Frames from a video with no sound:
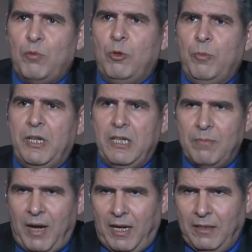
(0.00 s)

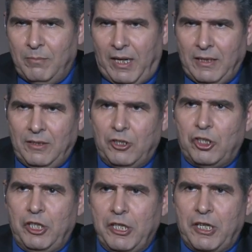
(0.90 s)
المؤمنين
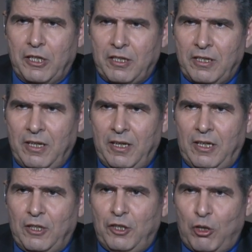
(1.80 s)
محدش ينكر
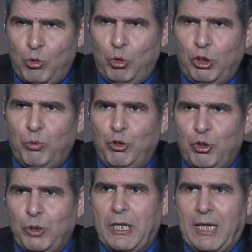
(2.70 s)
ضروره
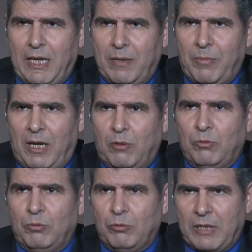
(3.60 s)
وجود الاب
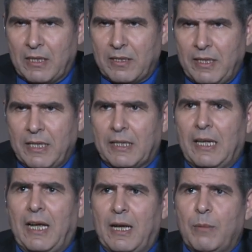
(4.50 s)
او تاثير
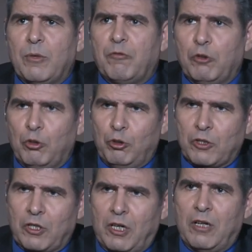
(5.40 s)
الاب في
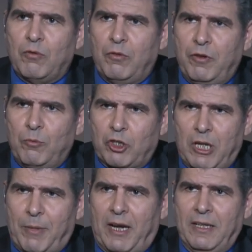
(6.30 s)
الاسره وفي م.
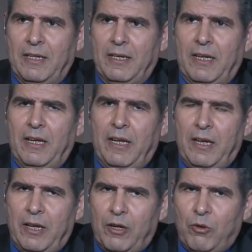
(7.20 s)
المجتمع
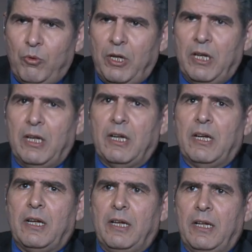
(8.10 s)

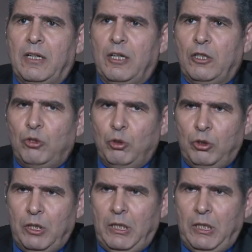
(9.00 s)
والدور